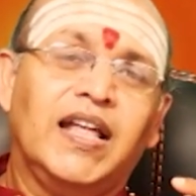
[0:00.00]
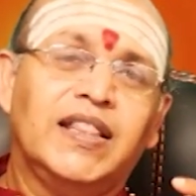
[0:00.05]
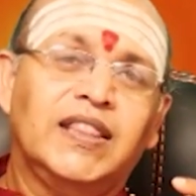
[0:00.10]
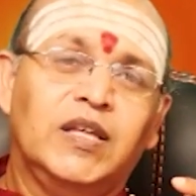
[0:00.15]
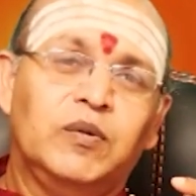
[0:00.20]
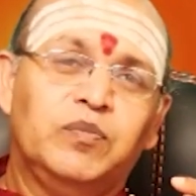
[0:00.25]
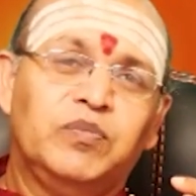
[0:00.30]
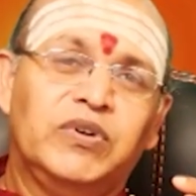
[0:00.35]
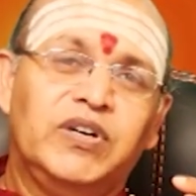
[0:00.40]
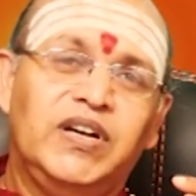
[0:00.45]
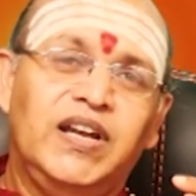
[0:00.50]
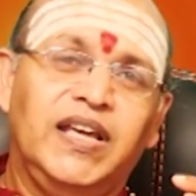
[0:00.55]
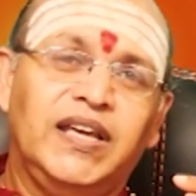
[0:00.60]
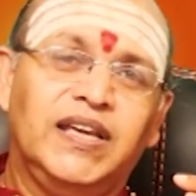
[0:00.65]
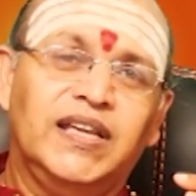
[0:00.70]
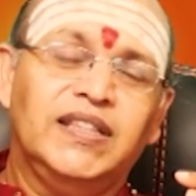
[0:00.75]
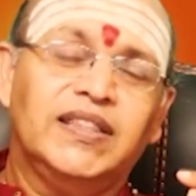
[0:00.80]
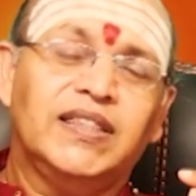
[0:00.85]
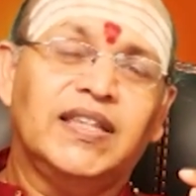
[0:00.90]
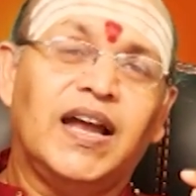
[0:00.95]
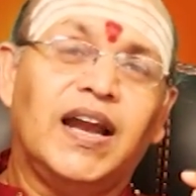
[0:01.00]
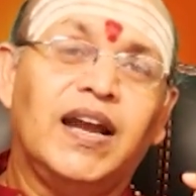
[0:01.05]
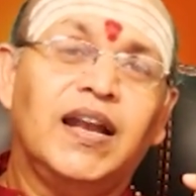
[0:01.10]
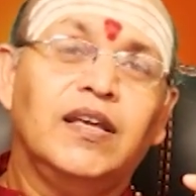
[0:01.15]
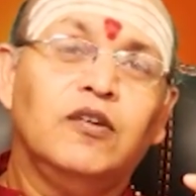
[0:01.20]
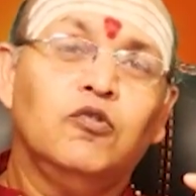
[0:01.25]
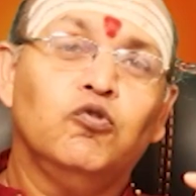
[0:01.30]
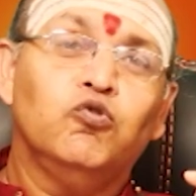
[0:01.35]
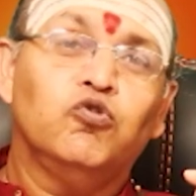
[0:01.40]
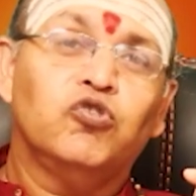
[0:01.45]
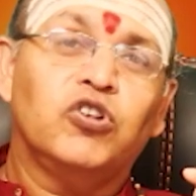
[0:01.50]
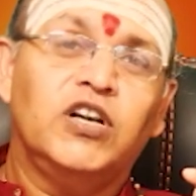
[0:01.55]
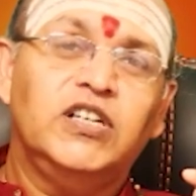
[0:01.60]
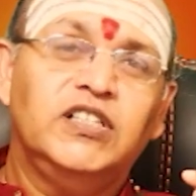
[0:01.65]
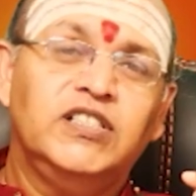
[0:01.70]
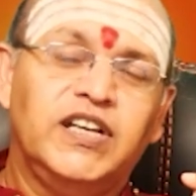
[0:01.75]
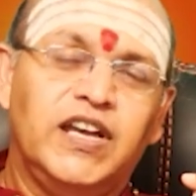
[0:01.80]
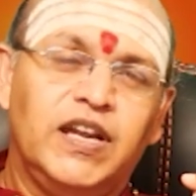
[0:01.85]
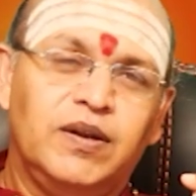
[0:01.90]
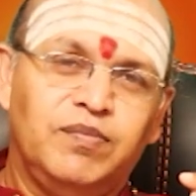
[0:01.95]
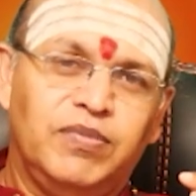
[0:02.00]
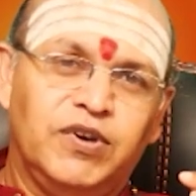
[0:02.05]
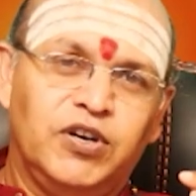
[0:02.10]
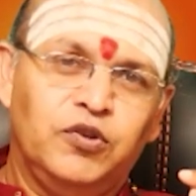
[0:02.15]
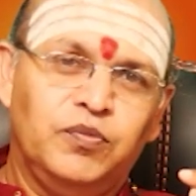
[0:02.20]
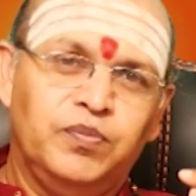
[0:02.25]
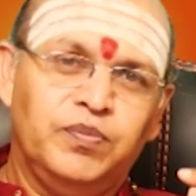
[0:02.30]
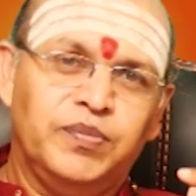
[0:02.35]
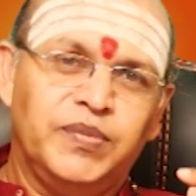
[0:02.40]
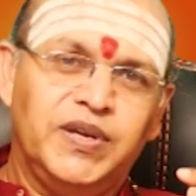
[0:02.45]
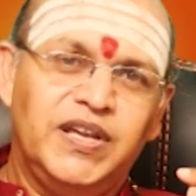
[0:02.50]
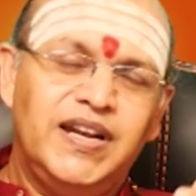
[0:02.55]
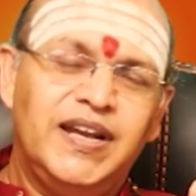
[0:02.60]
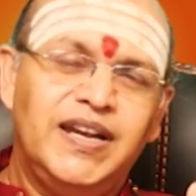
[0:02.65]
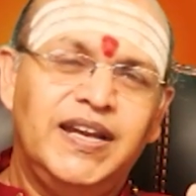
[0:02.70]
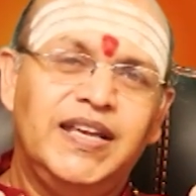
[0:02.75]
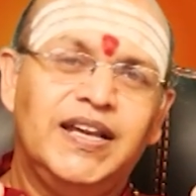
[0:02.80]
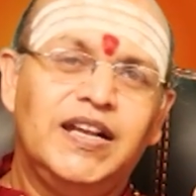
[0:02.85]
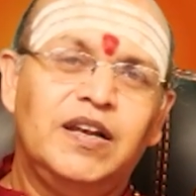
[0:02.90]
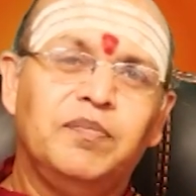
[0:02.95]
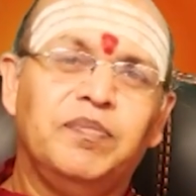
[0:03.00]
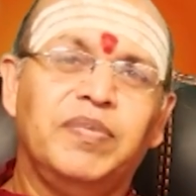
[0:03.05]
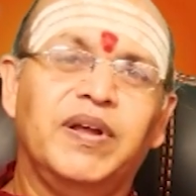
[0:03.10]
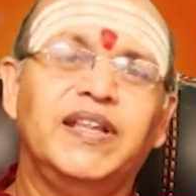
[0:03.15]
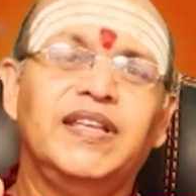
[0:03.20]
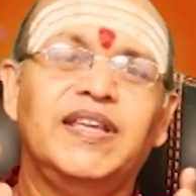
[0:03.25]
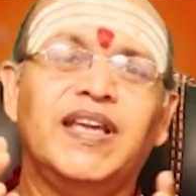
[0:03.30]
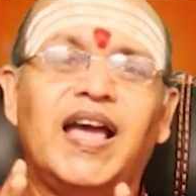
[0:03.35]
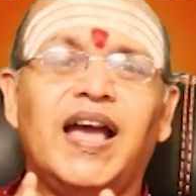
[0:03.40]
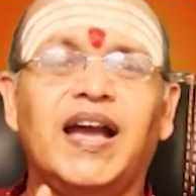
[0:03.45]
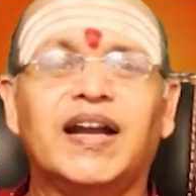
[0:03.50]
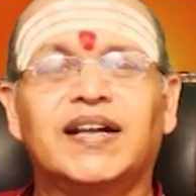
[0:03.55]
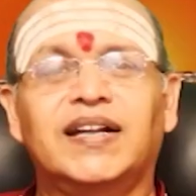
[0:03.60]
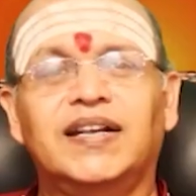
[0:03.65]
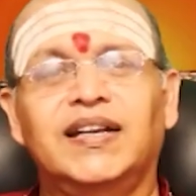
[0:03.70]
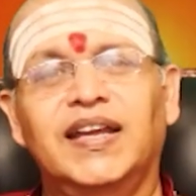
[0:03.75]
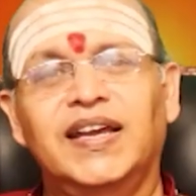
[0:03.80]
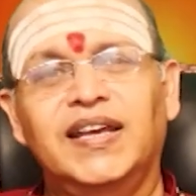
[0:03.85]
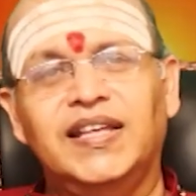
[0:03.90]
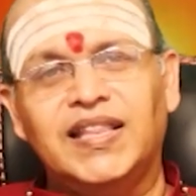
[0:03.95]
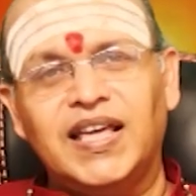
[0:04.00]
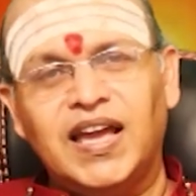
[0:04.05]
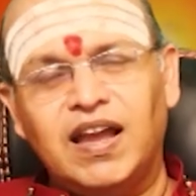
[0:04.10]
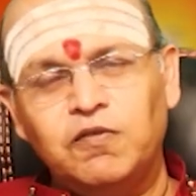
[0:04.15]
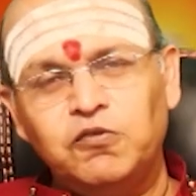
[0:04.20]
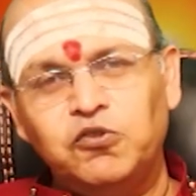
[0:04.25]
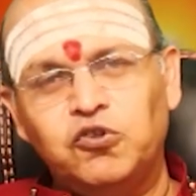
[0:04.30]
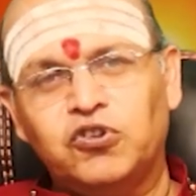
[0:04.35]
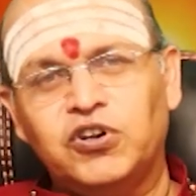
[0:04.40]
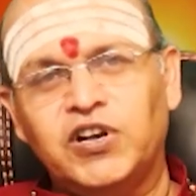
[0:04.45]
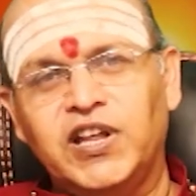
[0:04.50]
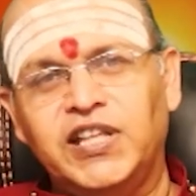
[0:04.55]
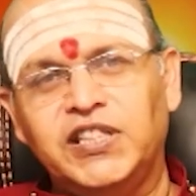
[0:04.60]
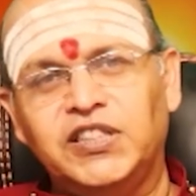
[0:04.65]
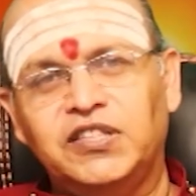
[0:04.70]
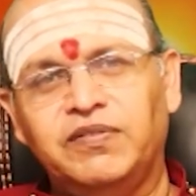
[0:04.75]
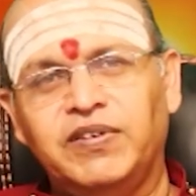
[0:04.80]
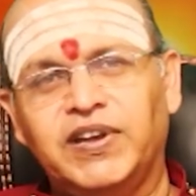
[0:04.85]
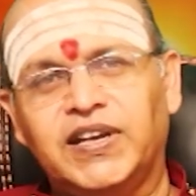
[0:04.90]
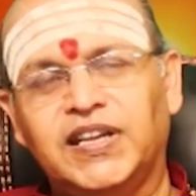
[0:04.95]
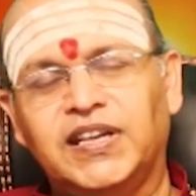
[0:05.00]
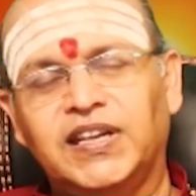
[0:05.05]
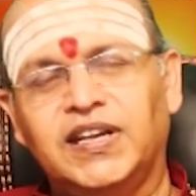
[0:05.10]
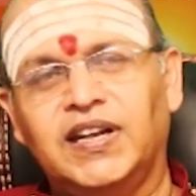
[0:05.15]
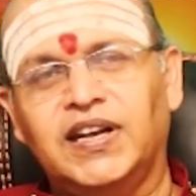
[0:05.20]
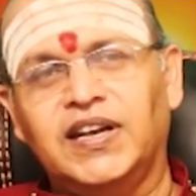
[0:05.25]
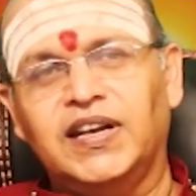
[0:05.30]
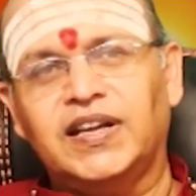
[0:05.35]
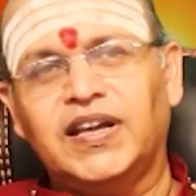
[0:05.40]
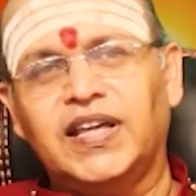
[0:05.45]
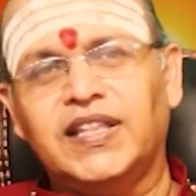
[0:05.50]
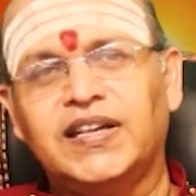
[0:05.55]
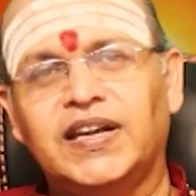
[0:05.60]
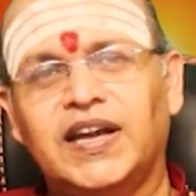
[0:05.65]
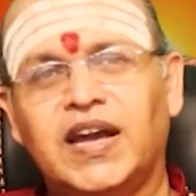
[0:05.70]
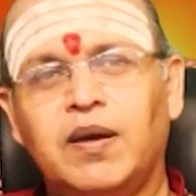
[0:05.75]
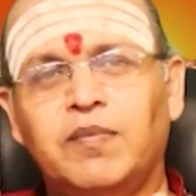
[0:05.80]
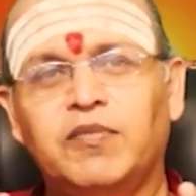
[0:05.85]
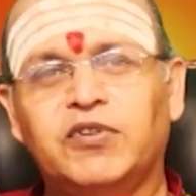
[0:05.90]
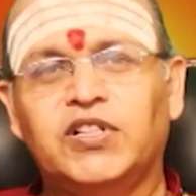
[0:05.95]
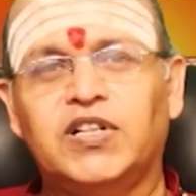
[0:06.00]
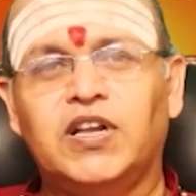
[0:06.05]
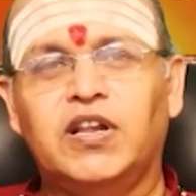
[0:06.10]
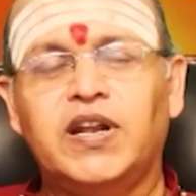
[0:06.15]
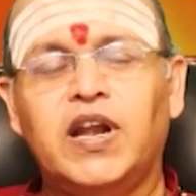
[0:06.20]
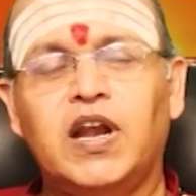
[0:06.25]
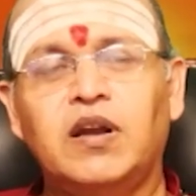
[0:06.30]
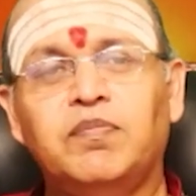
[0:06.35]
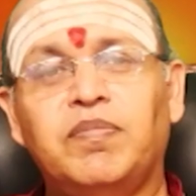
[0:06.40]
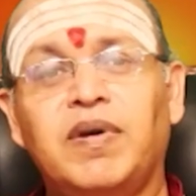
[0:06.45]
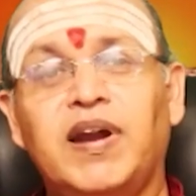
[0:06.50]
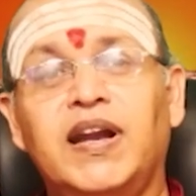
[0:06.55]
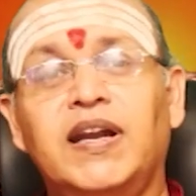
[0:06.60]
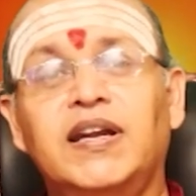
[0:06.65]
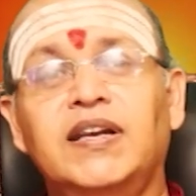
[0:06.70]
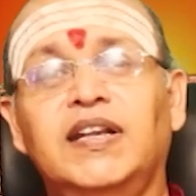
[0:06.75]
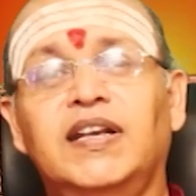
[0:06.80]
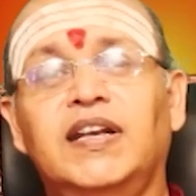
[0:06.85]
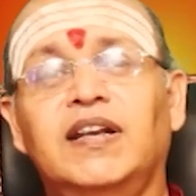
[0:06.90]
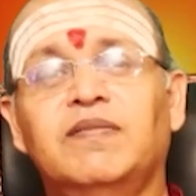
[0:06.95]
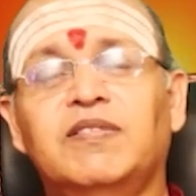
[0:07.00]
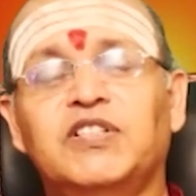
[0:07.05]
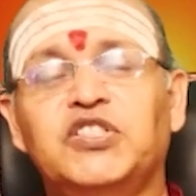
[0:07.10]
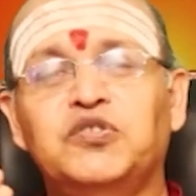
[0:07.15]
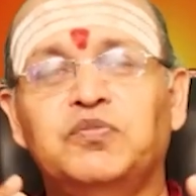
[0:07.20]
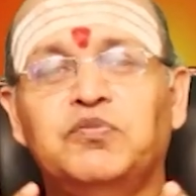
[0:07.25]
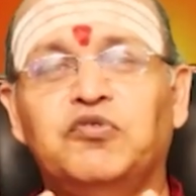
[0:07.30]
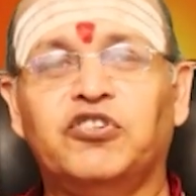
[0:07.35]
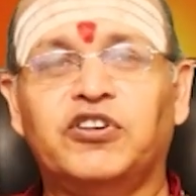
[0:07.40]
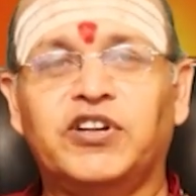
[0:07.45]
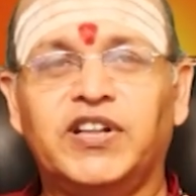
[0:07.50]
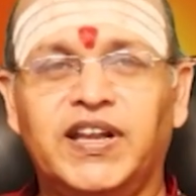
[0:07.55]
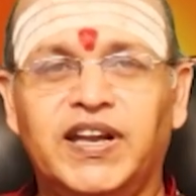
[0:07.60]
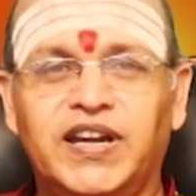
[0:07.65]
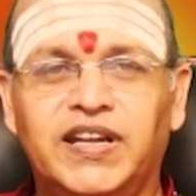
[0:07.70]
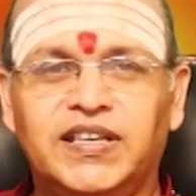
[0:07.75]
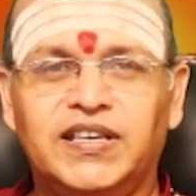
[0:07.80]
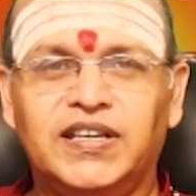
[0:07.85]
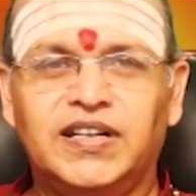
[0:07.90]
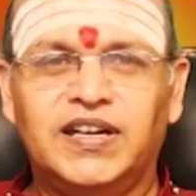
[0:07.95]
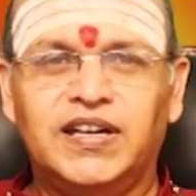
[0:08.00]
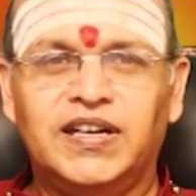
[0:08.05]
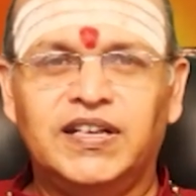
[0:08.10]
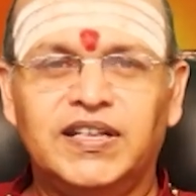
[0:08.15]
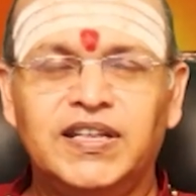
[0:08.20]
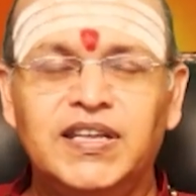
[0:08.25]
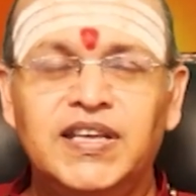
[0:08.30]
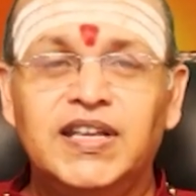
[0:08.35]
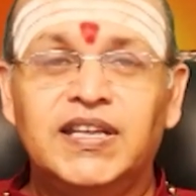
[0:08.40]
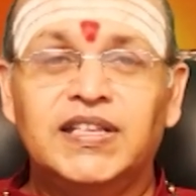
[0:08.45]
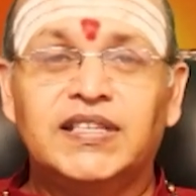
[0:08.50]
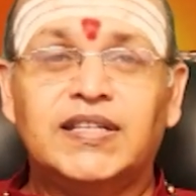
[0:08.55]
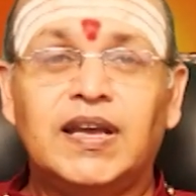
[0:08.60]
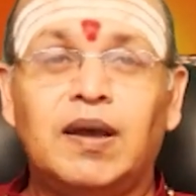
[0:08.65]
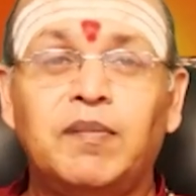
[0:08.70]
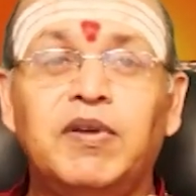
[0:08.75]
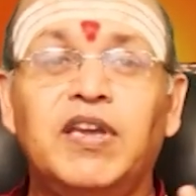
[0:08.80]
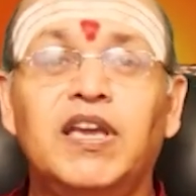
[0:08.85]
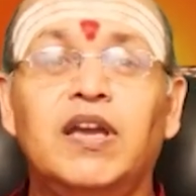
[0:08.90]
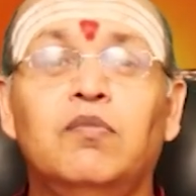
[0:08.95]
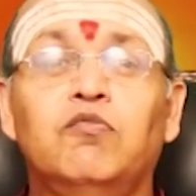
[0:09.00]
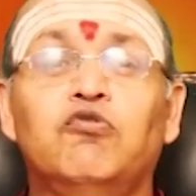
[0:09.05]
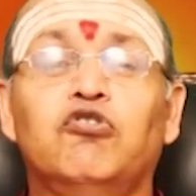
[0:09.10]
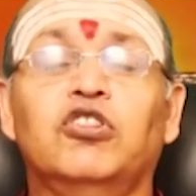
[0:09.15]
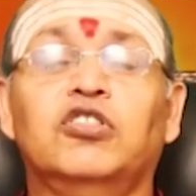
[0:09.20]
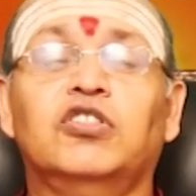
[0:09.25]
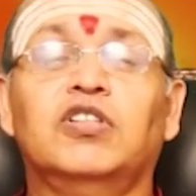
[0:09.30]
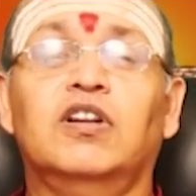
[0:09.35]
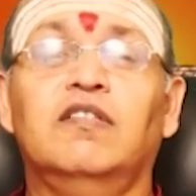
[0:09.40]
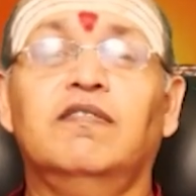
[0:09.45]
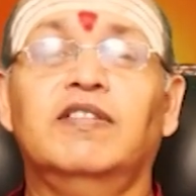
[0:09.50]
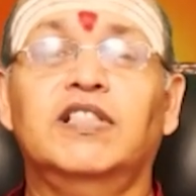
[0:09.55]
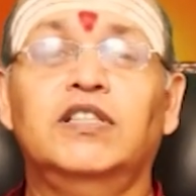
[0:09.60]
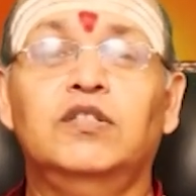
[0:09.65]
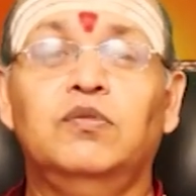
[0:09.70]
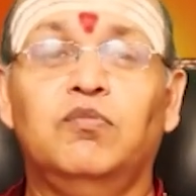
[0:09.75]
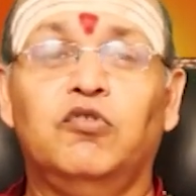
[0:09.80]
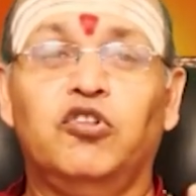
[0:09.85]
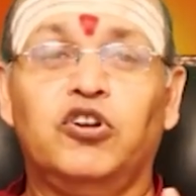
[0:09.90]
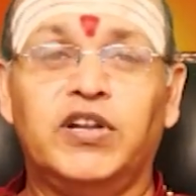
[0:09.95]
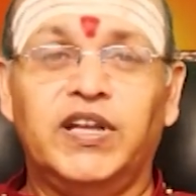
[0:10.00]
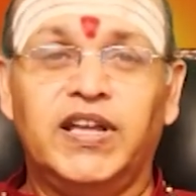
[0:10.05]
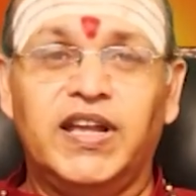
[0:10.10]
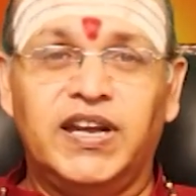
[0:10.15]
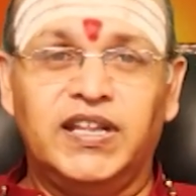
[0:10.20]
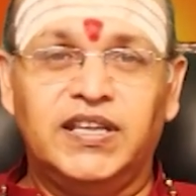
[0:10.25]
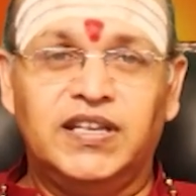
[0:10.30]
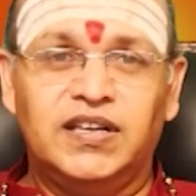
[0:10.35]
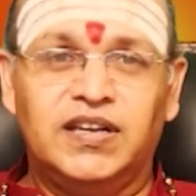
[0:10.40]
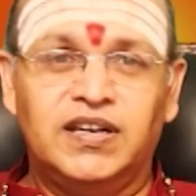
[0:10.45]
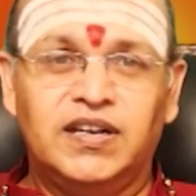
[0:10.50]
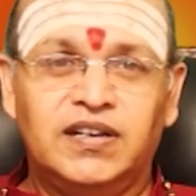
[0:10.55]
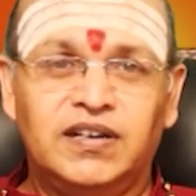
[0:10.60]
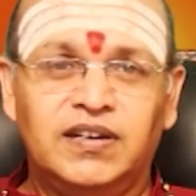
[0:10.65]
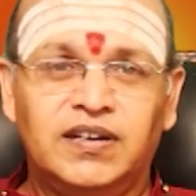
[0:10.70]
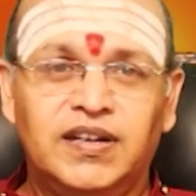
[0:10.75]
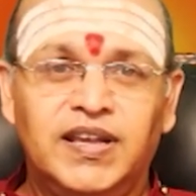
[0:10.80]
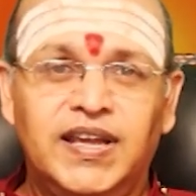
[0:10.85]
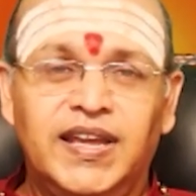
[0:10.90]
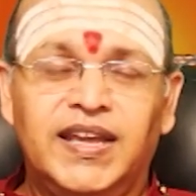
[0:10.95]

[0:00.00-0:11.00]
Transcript: அந்த பிள்ளைக்கு தலை ஊறல் ஏற்படும் இல்லை நீங்கள் பெரியாக்கள் ஏதாவது ஒரு நேர்த்தி வைக்கிறீங்க கதிர்காமத்தில் நான் பழனியில் வந்து மொட்டை அடிக்கிறேன் சமயபுரத்தில் வந்து மொட்டை அடிக்கிறேன்